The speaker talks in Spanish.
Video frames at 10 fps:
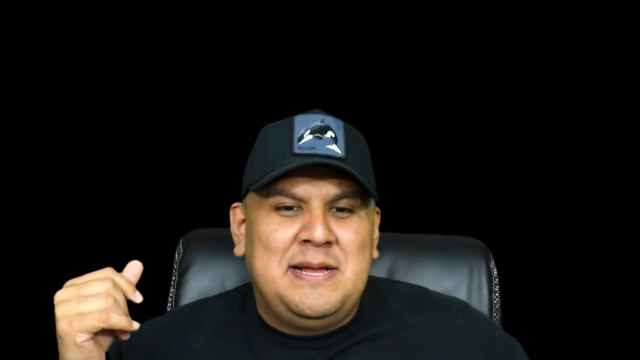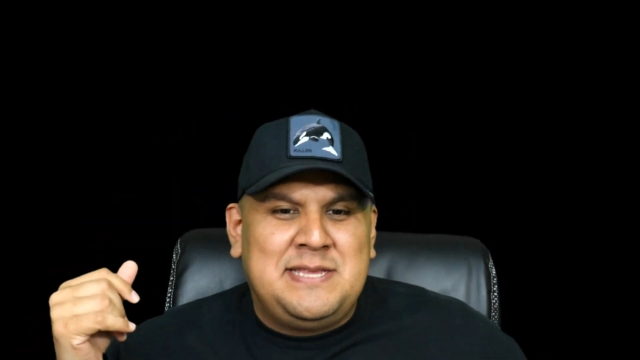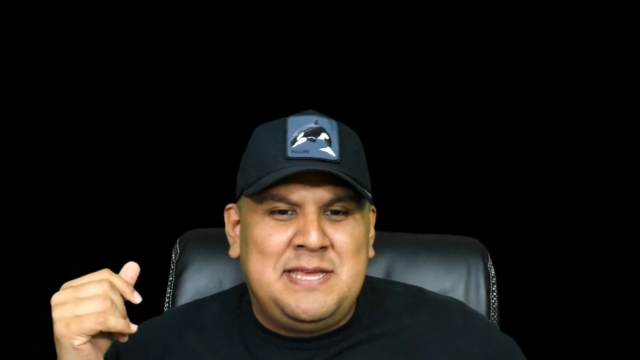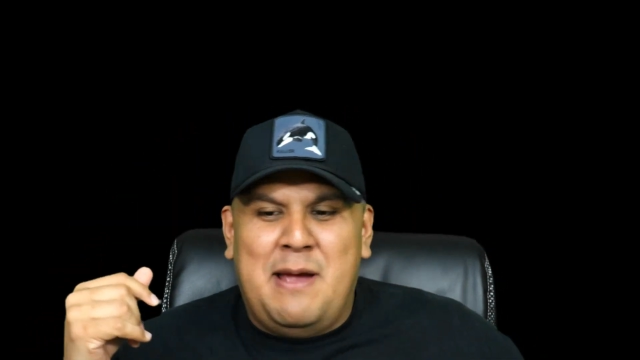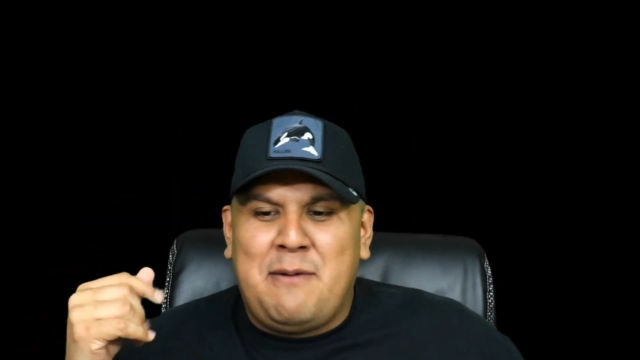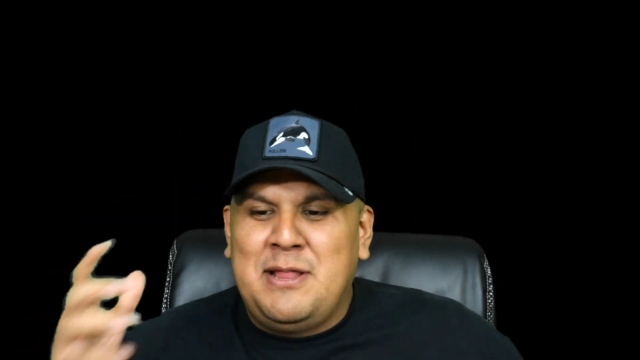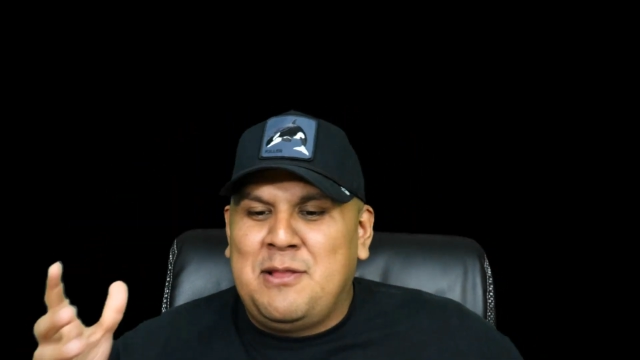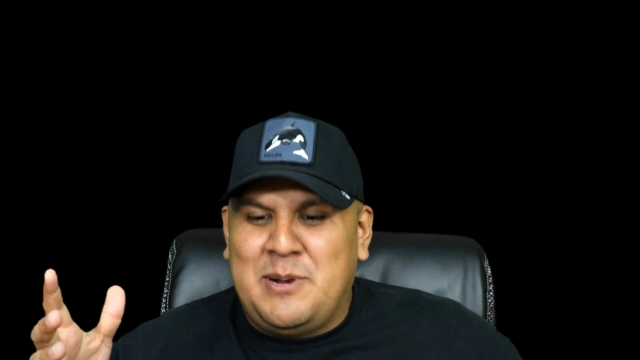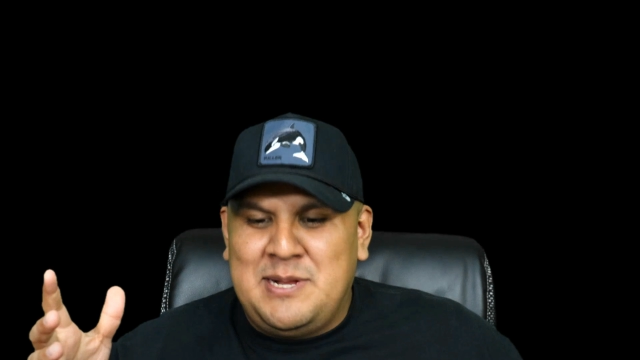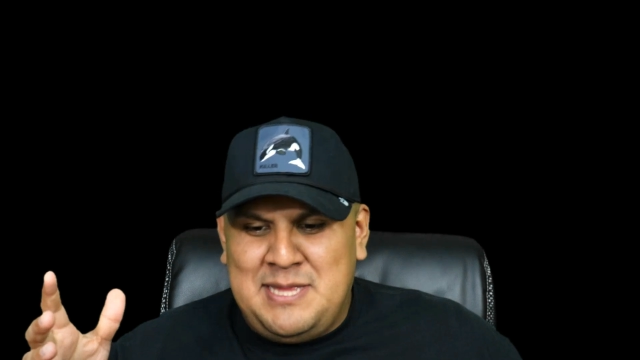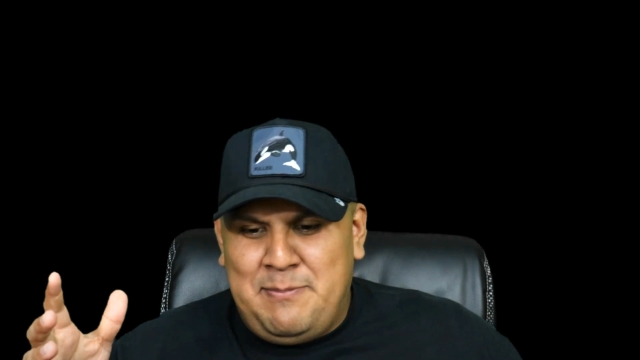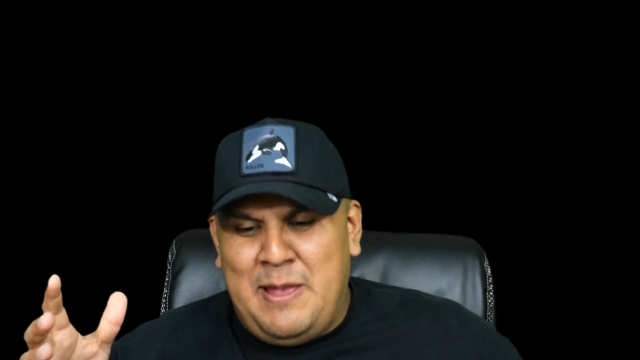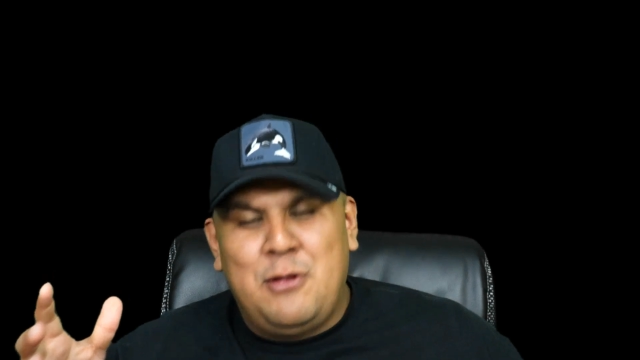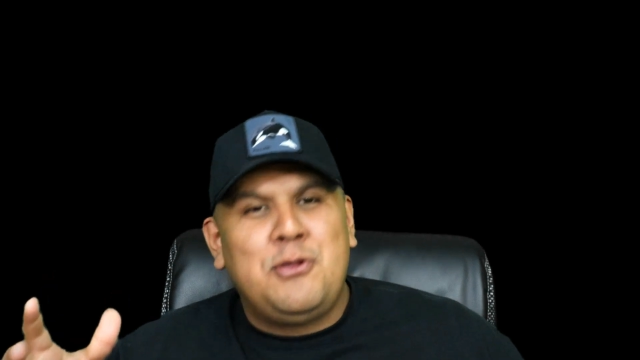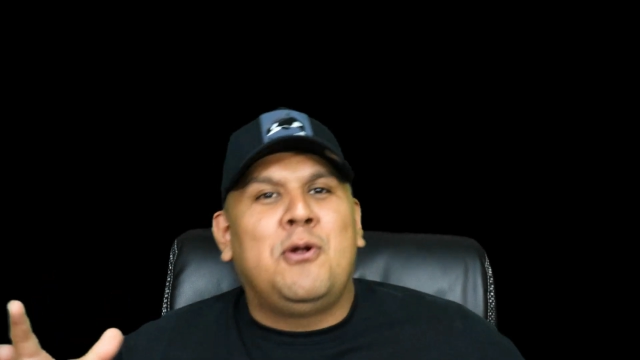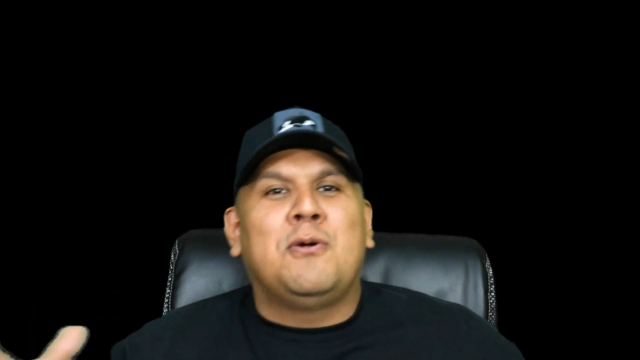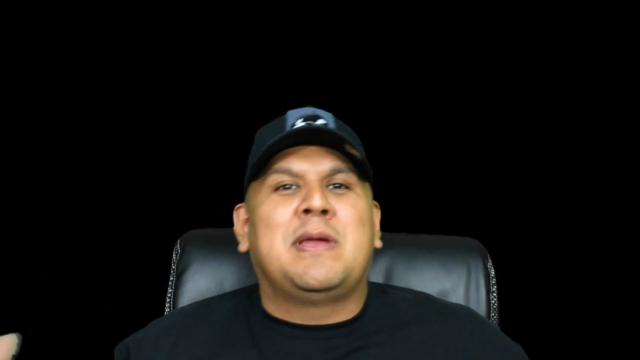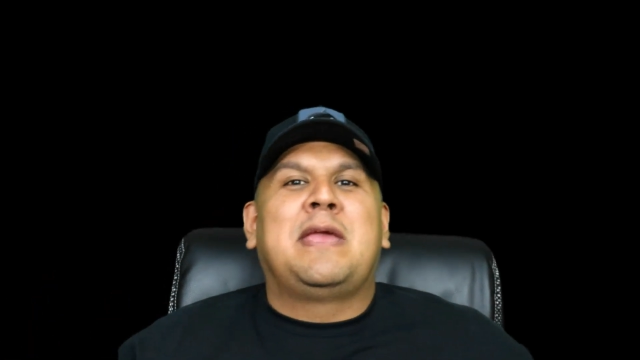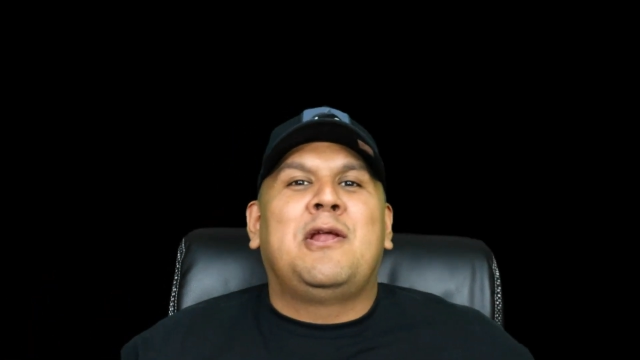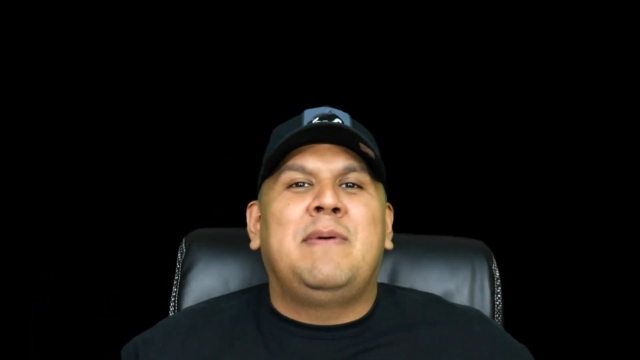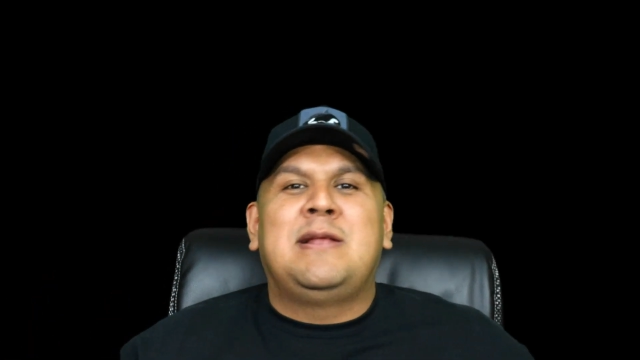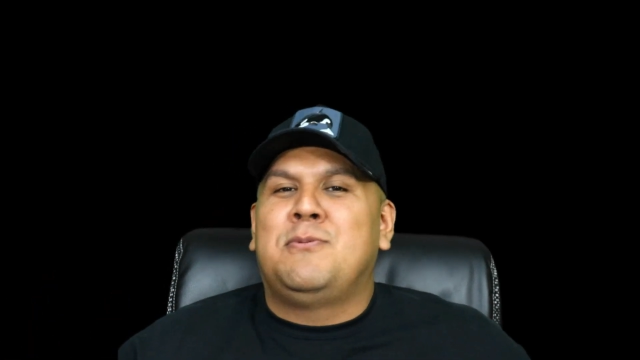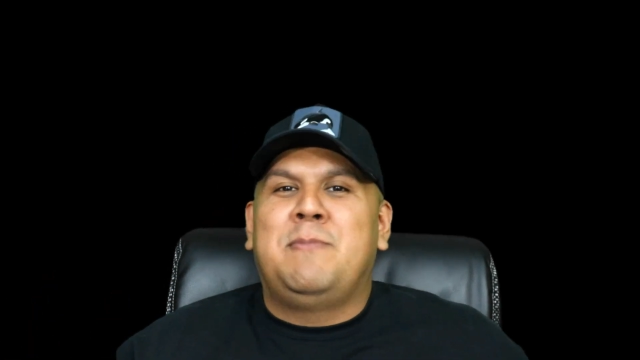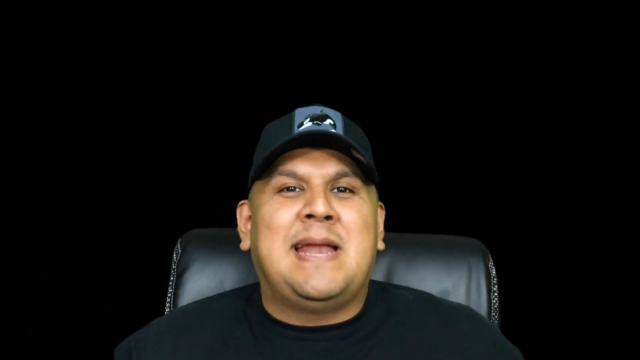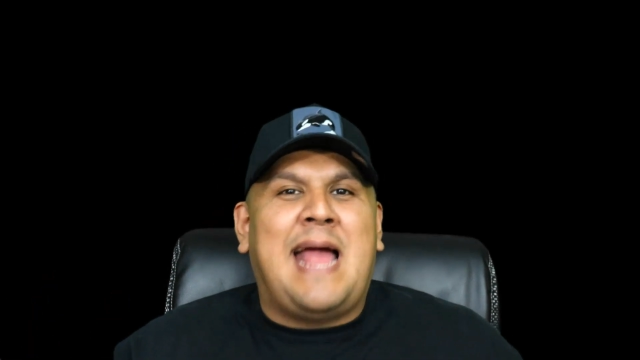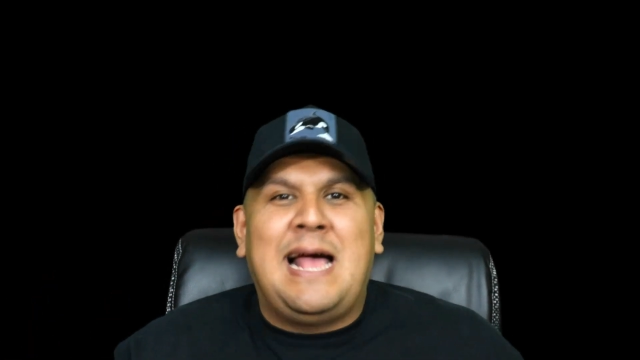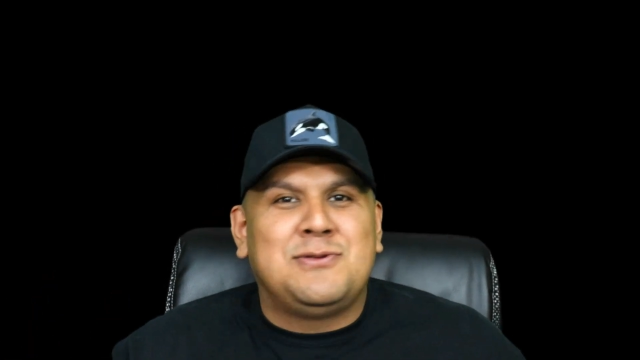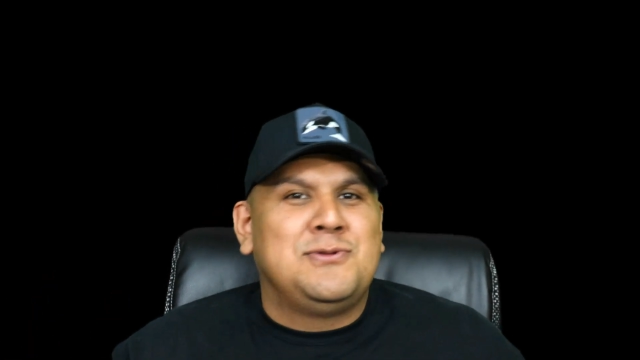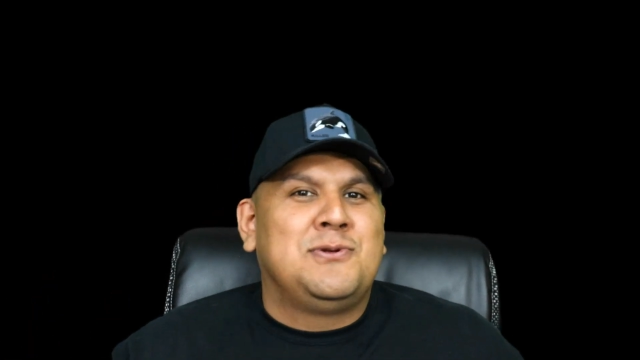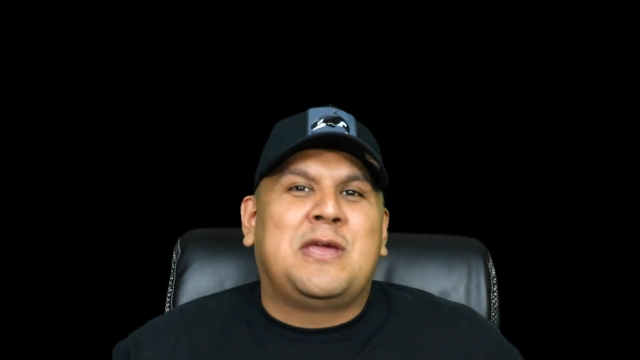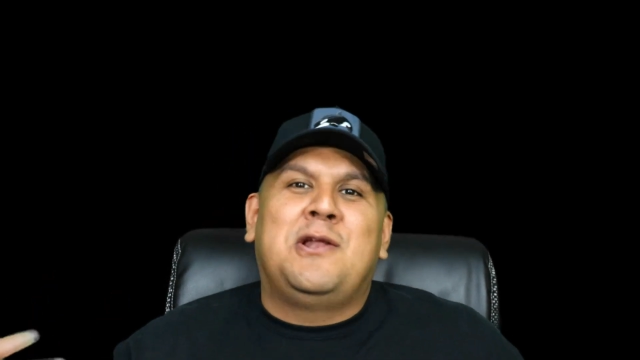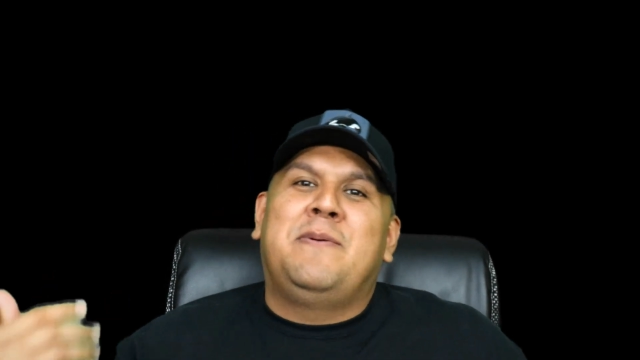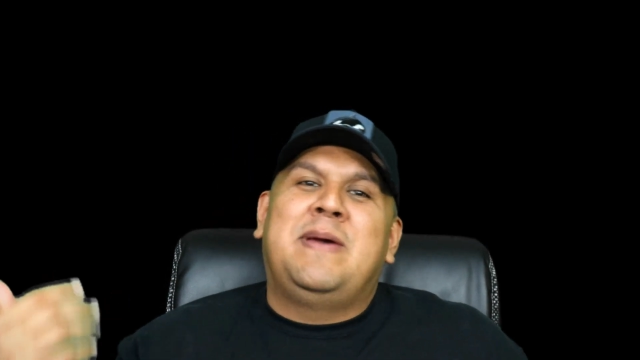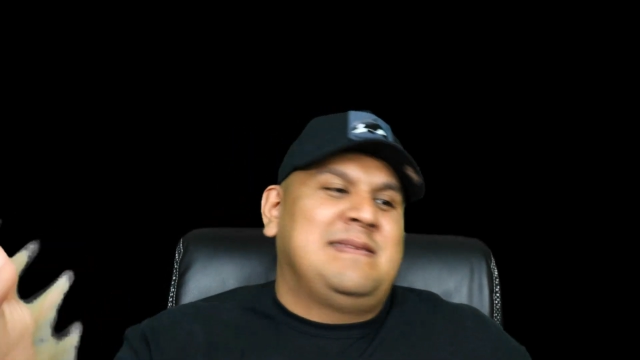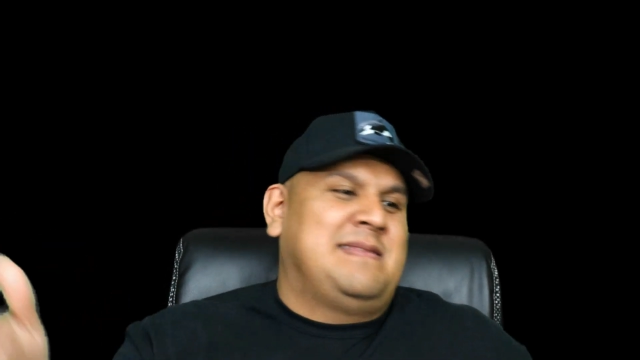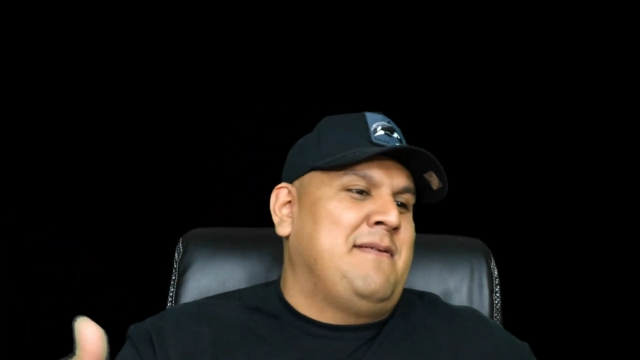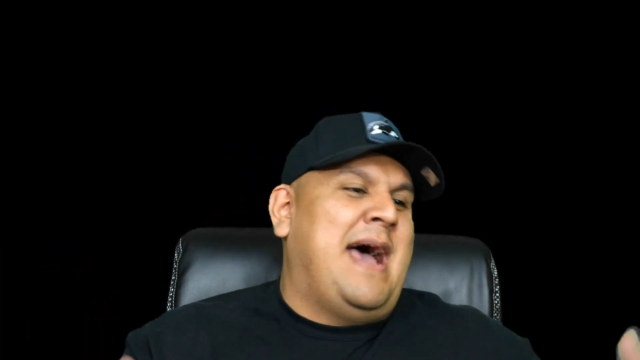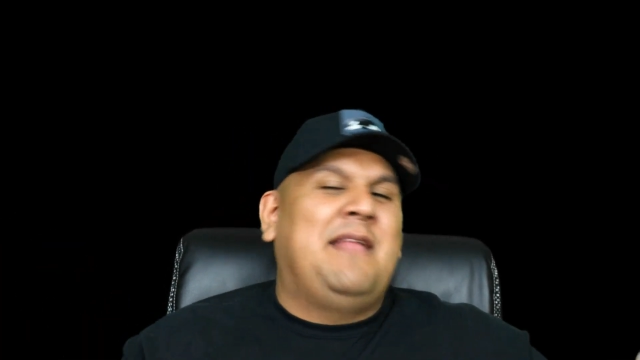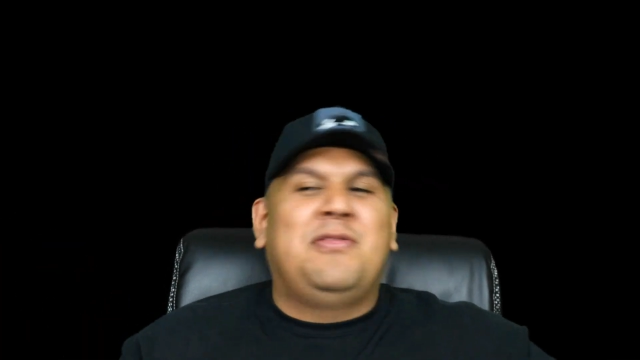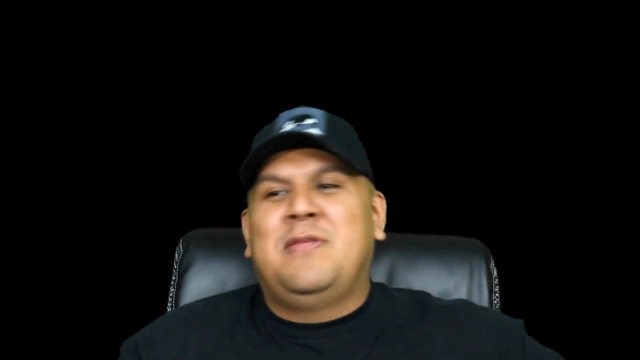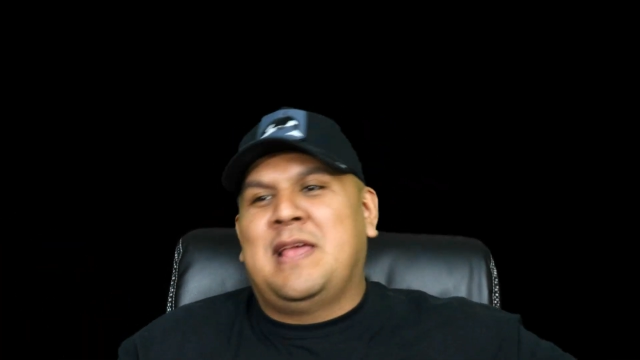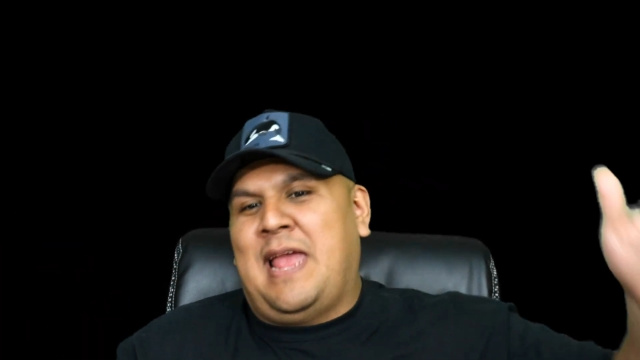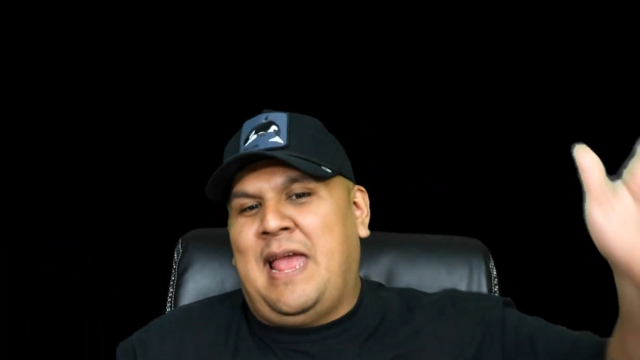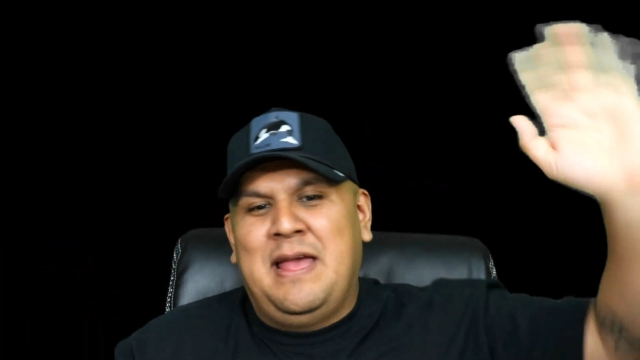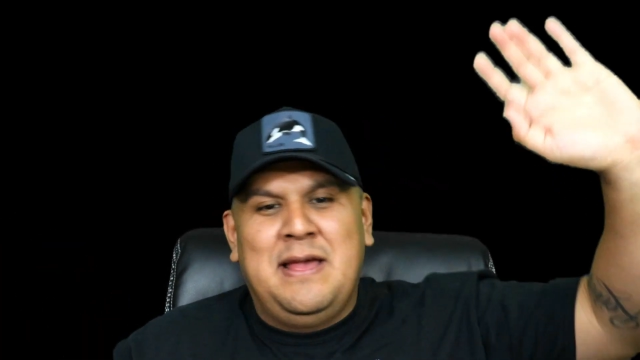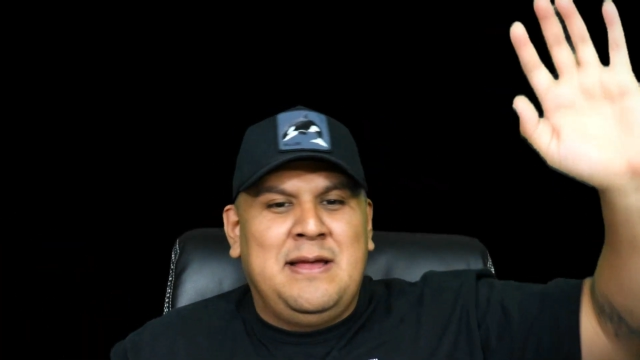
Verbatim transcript: Sí me agüito por este pedo. Yo lo que quiero ver es un vergazo, No quiero ver a este vato de que,